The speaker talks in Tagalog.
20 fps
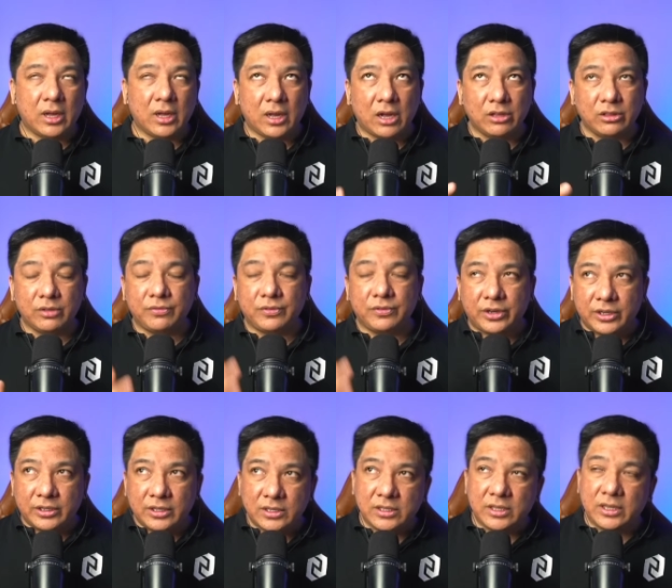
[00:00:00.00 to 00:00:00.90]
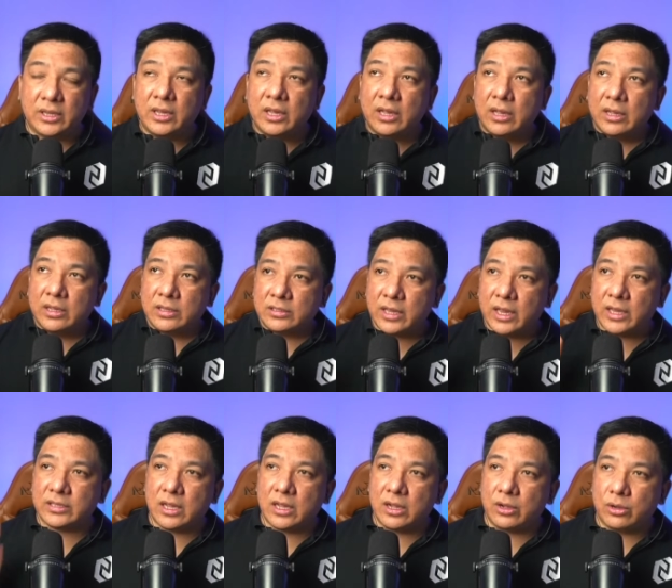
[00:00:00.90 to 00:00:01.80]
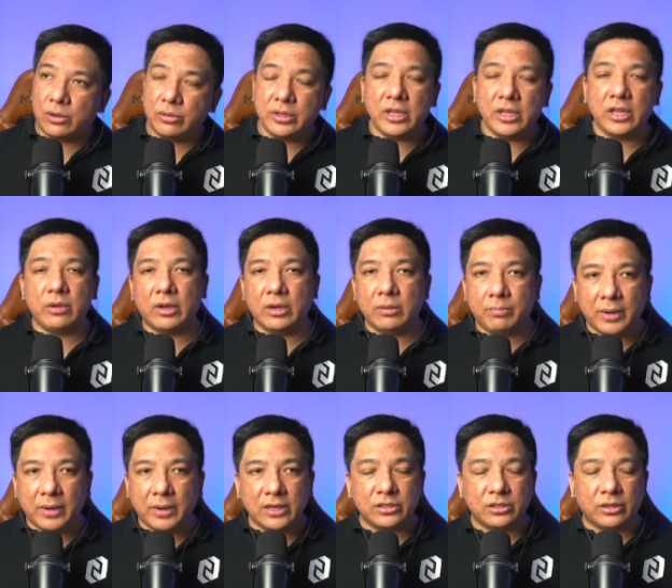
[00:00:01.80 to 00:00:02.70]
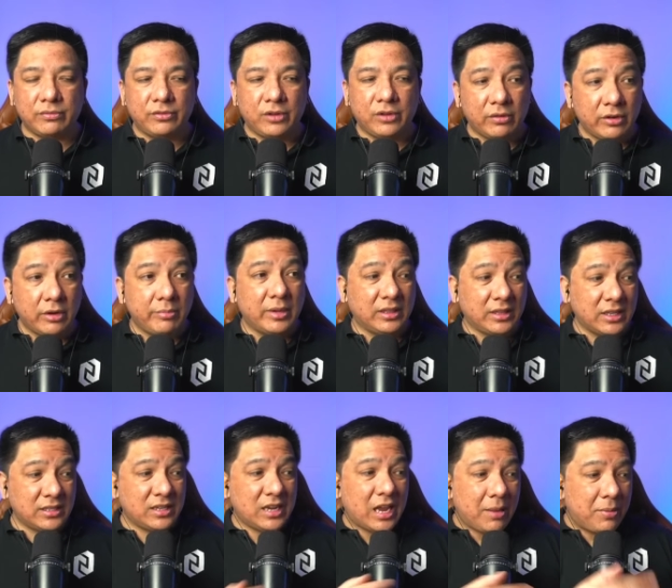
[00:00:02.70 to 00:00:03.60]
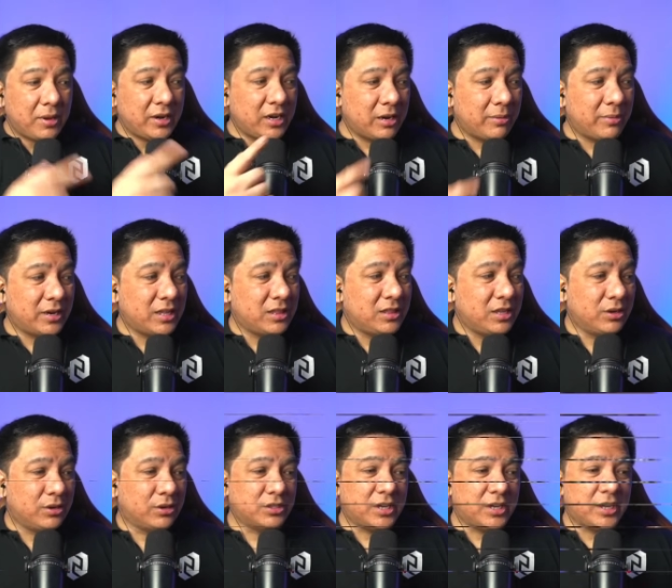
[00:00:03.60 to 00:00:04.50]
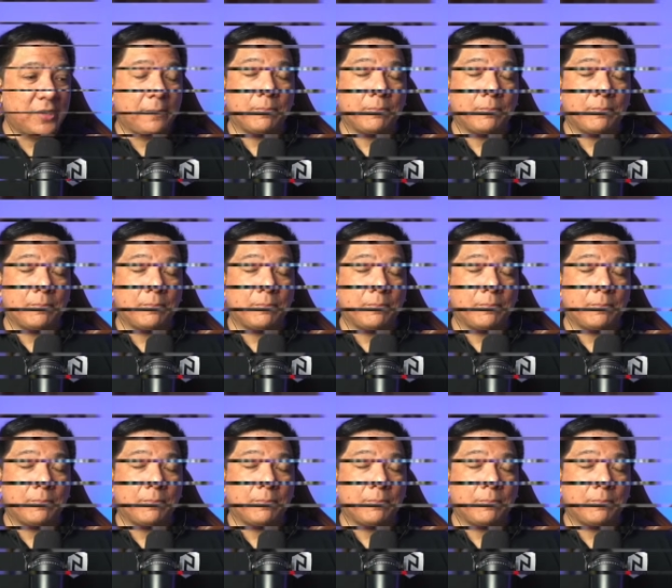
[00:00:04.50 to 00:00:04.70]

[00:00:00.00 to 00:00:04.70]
out of courtesy, sa isang co-equal branch of government at sinabi rin naman ng DOJ.